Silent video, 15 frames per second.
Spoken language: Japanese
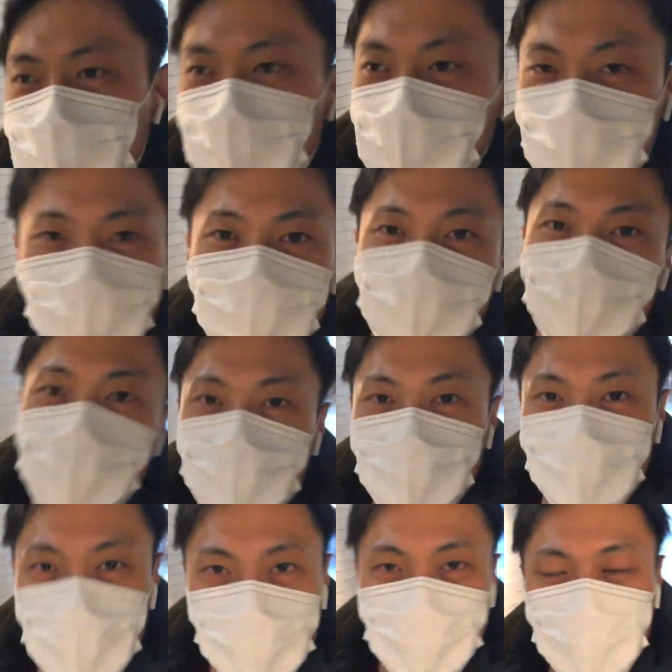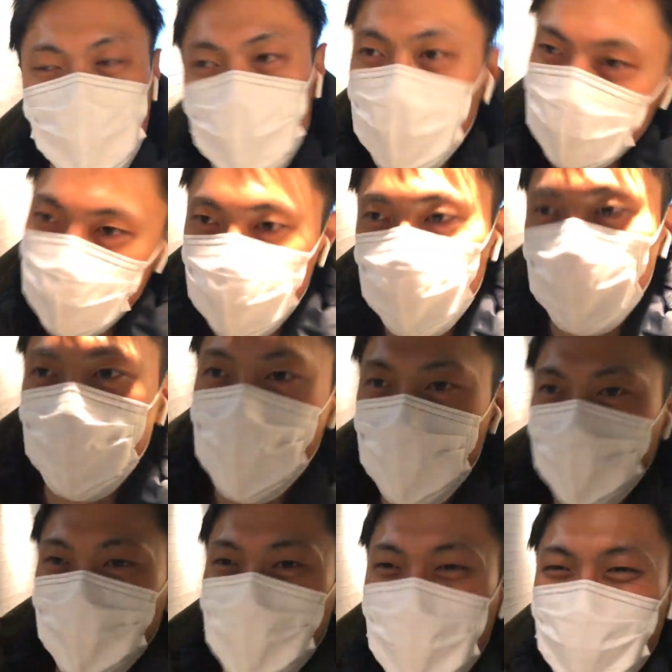秋葉原に行きますなんか日本語おかし
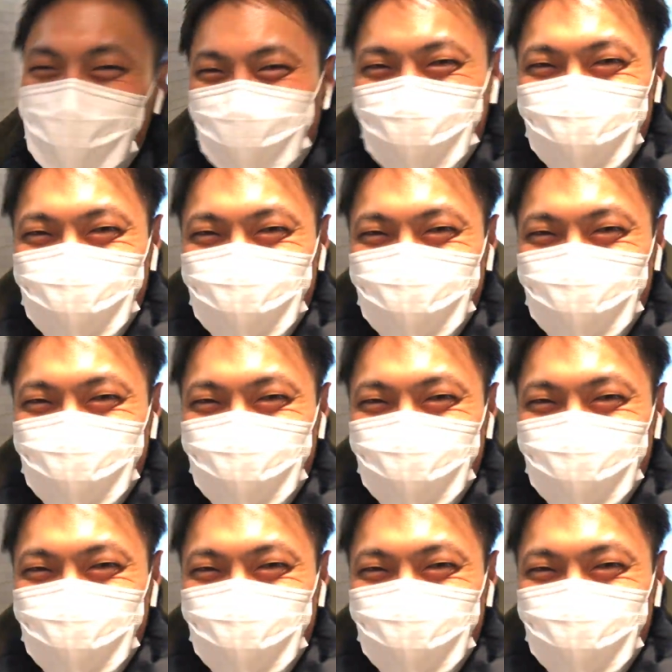かった